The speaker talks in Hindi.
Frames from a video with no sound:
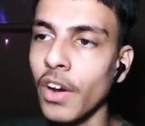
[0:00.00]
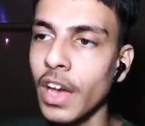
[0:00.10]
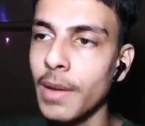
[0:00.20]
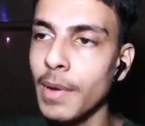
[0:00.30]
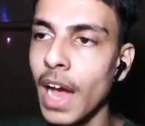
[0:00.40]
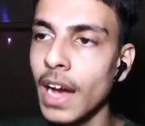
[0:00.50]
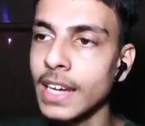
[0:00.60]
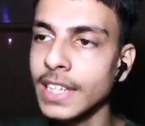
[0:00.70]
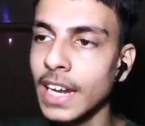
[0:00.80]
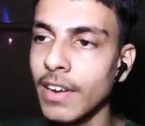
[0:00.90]
ओके मैं आगे
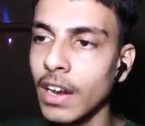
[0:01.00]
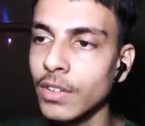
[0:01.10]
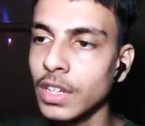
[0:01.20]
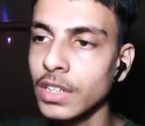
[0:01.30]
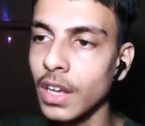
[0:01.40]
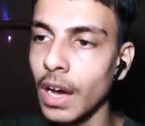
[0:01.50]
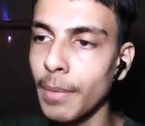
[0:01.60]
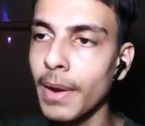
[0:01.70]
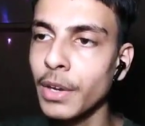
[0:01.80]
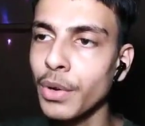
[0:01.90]
जाने वाला हूँ अब
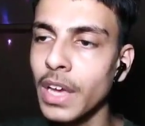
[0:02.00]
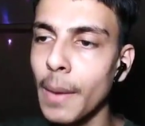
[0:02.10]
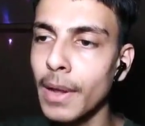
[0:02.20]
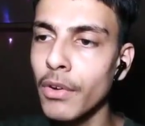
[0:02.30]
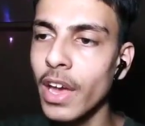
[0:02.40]
अबे टुक गया फिर